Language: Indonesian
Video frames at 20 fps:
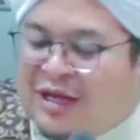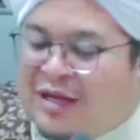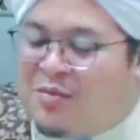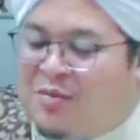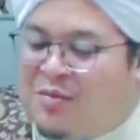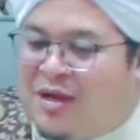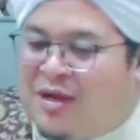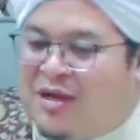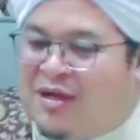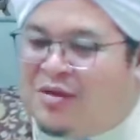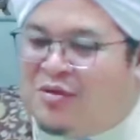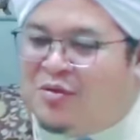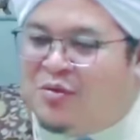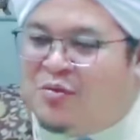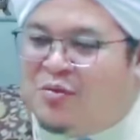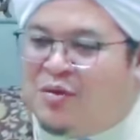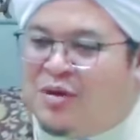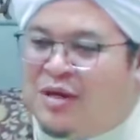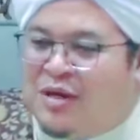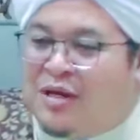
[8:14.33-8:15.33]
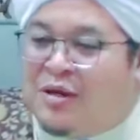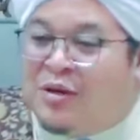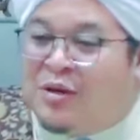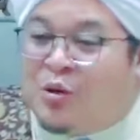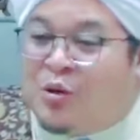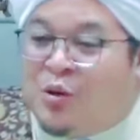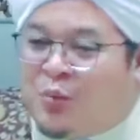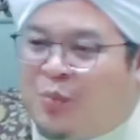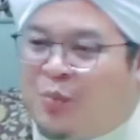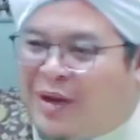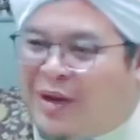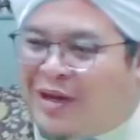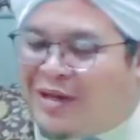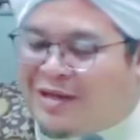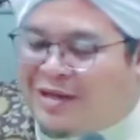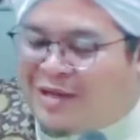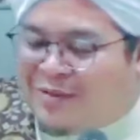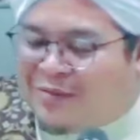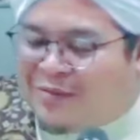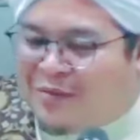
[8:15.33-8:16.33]
imbah itu pulang
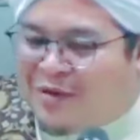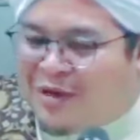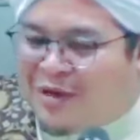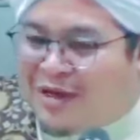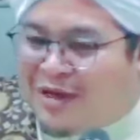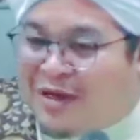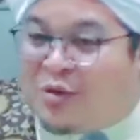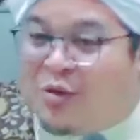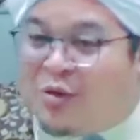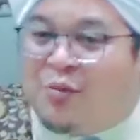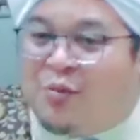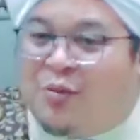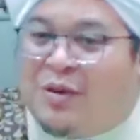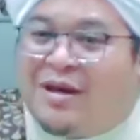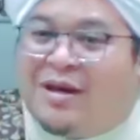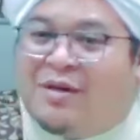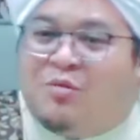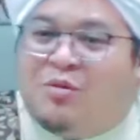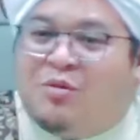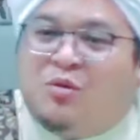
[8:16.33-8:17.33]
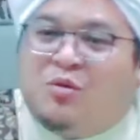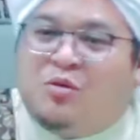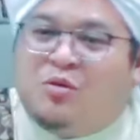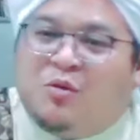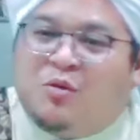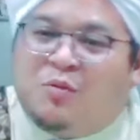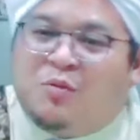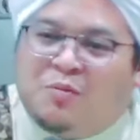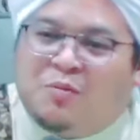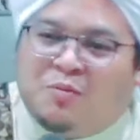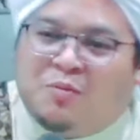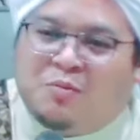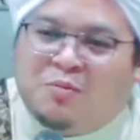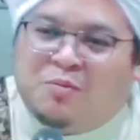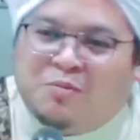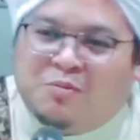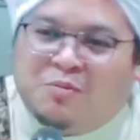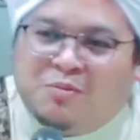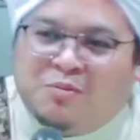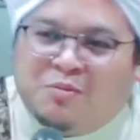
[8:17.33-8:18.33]
rupanya pulang rupa Nabi Yusuf
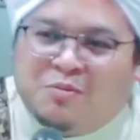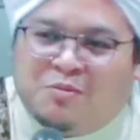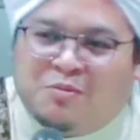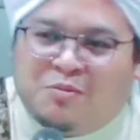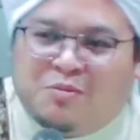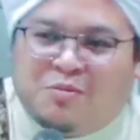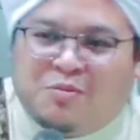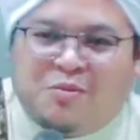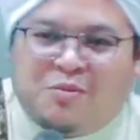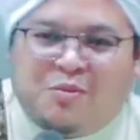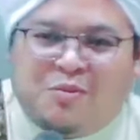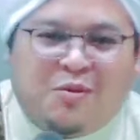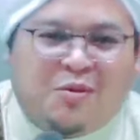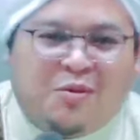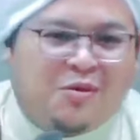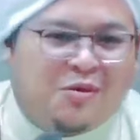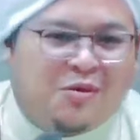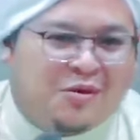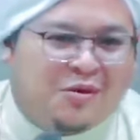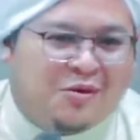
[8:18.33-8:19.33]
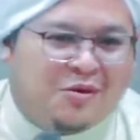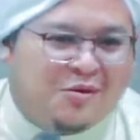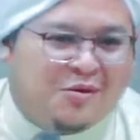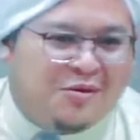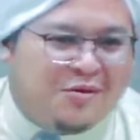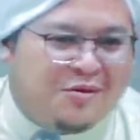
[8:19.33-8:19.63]
Mohon.